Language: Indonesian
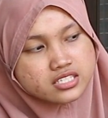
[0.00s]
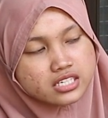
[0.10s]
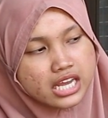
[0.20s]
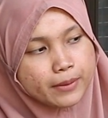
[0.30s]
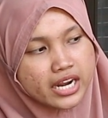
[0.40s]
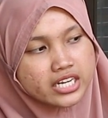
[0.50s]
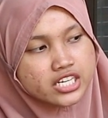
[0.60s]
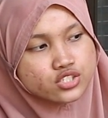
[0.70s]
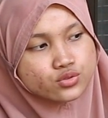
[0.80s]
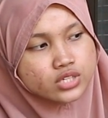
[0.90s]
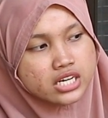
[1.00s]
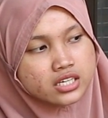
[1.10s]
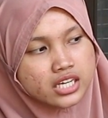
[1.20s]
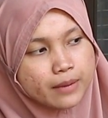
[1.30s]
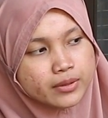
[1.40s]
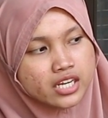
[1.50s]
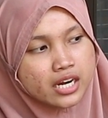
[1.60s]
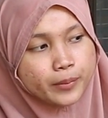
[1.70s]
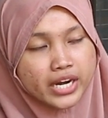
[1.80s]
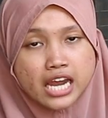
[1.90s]
senapan angin ini sudah dilengkapi
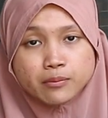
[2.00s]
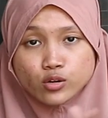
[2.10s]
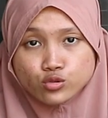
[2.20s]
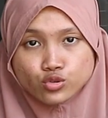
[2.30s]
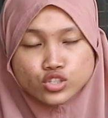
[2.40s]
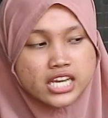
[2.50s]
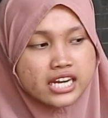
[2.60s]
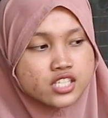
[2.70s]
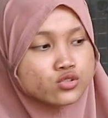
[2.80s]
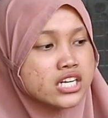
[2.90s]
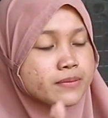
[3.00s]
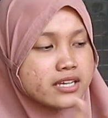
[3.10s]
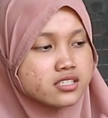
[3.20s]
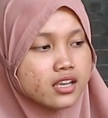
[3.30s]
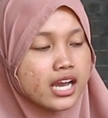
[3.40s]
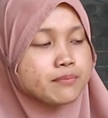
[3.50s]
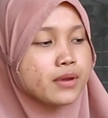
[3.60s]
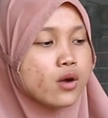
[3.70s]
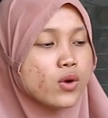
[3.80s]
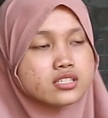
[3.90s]
dengan perharmer kusur jadi sudah dipastikan
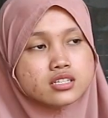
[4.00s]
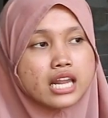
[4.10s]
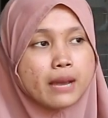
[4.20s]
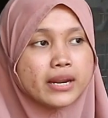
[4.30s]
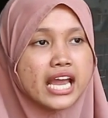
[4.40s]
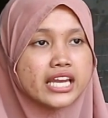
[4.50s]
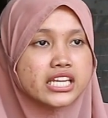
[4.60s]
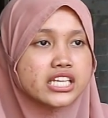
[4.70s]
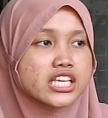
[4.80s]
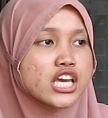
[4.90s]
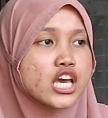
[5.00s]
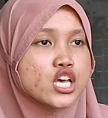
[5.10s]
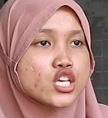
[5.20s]
bahwa senapan angin ini